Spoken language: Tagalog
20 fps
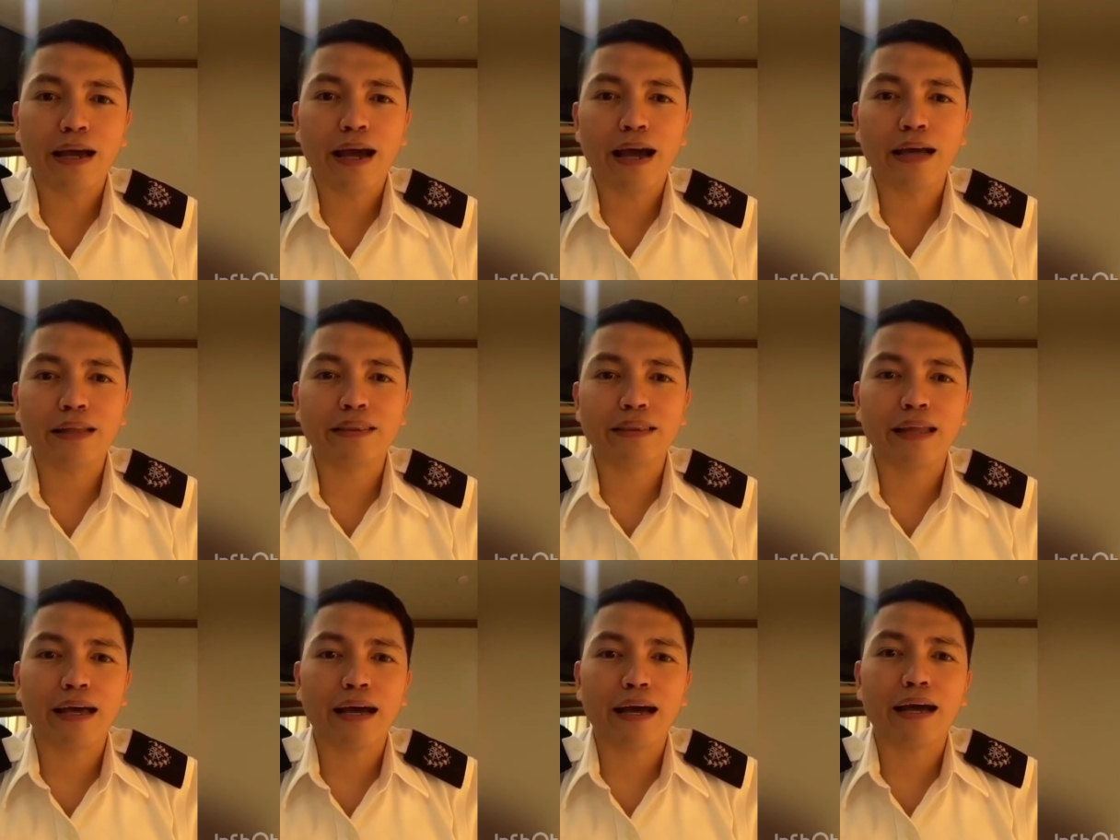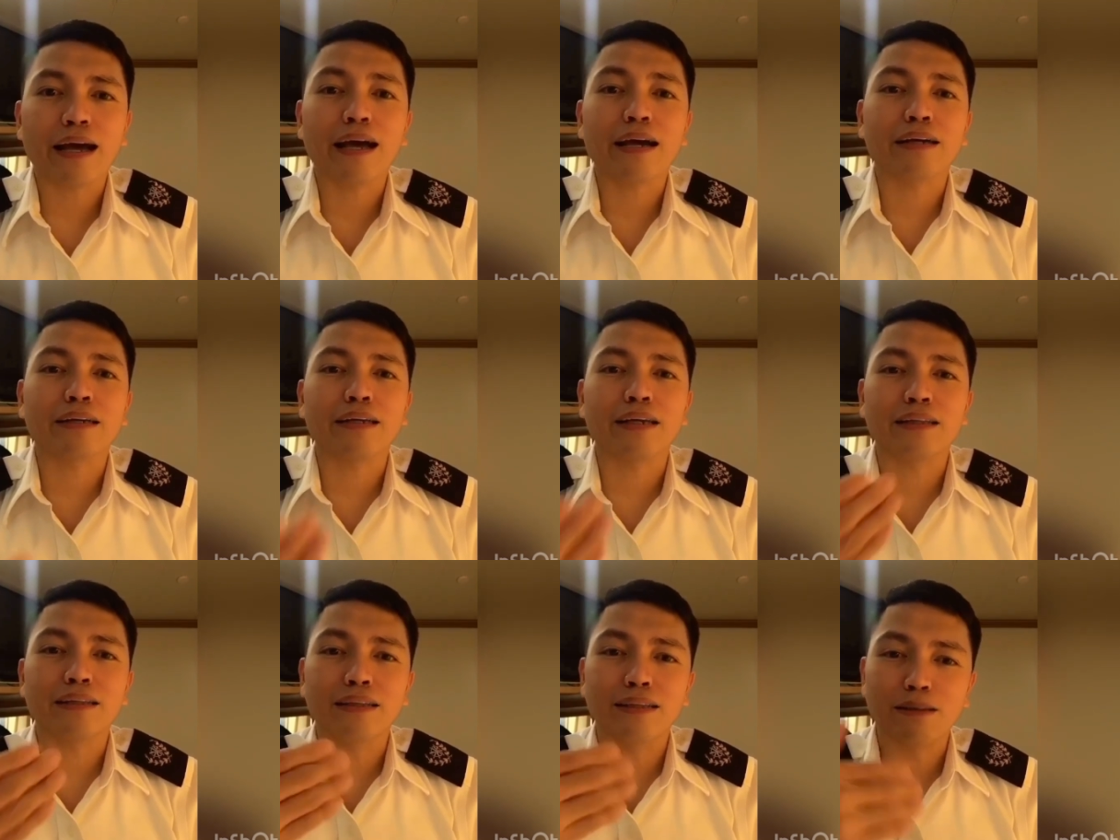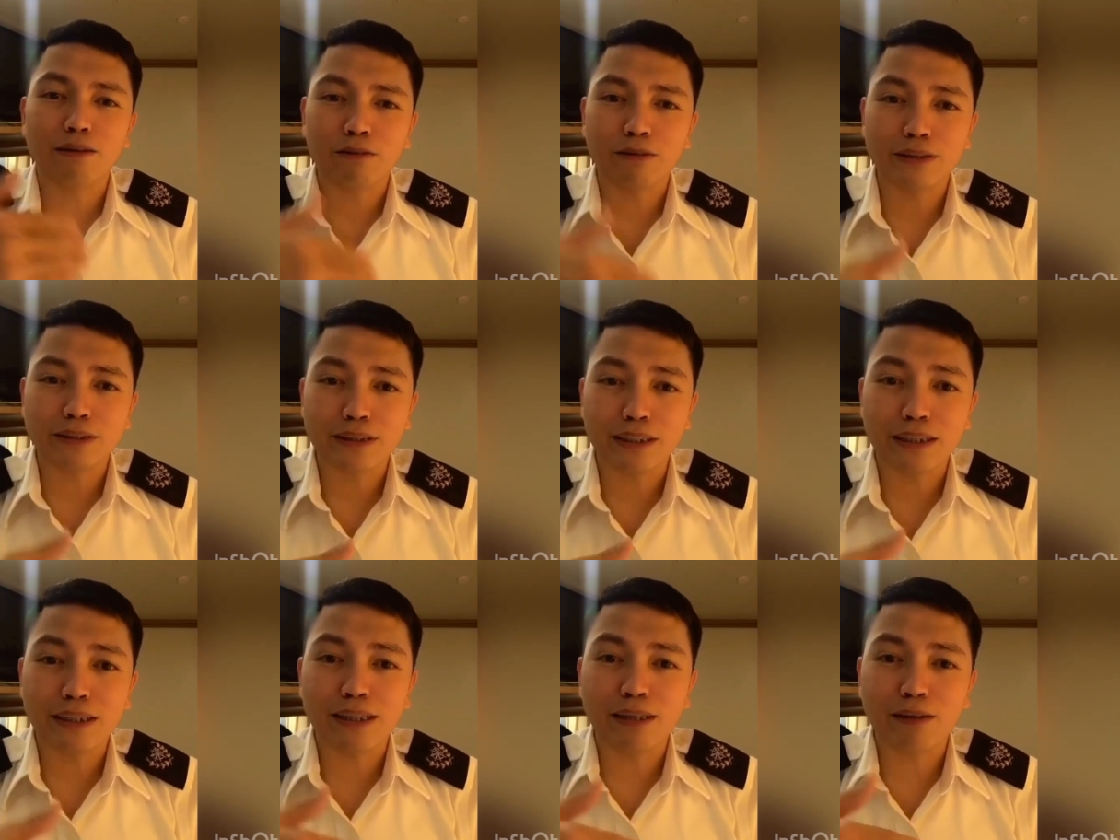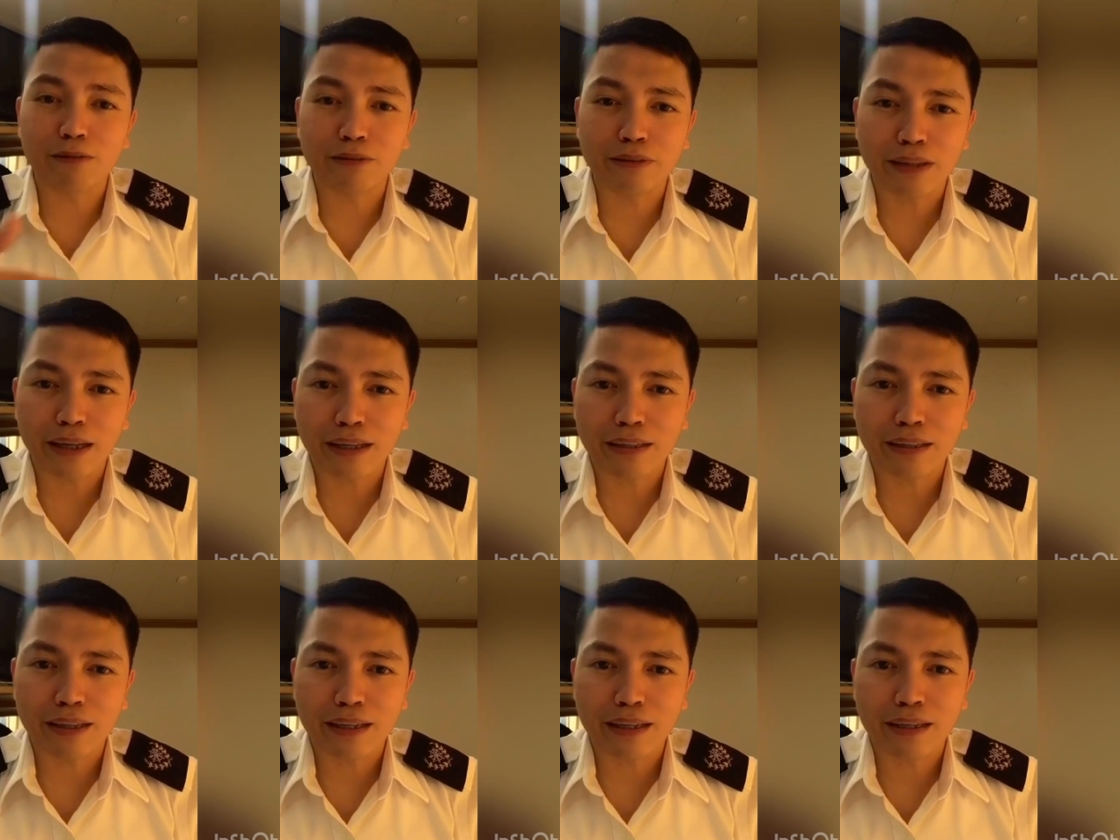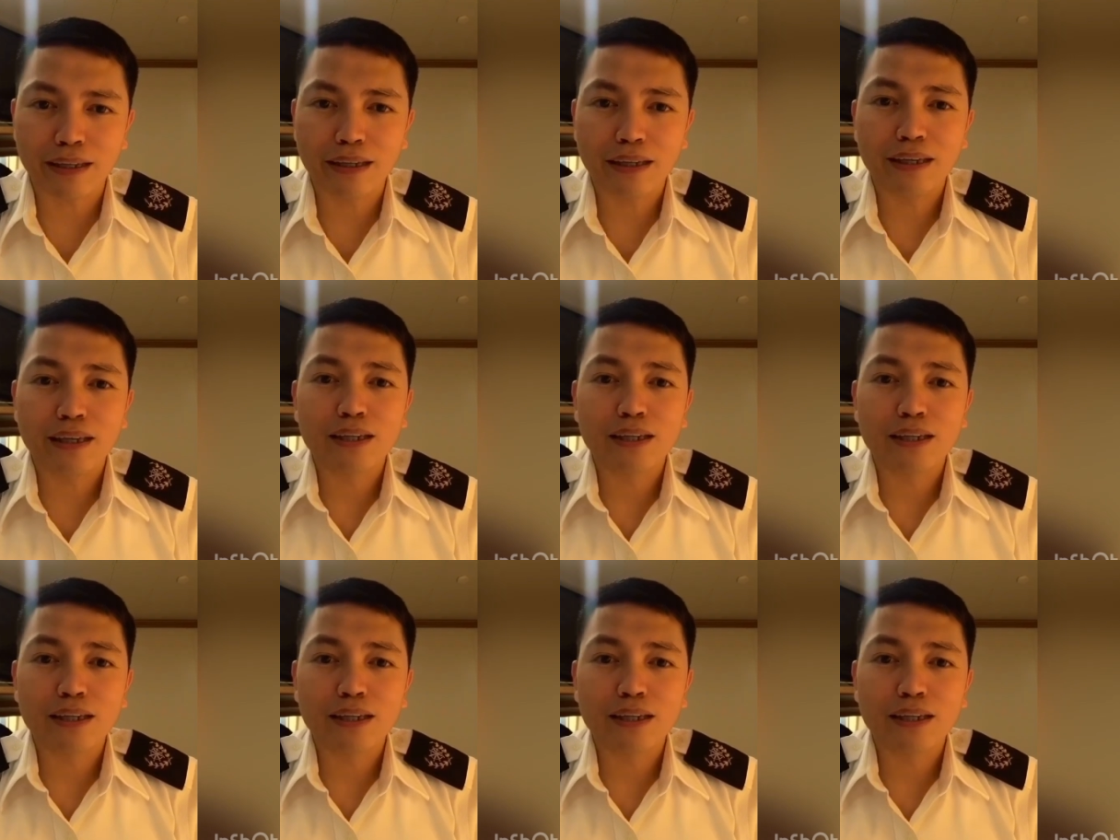at nakaka-create din ako ng sarili kong technique.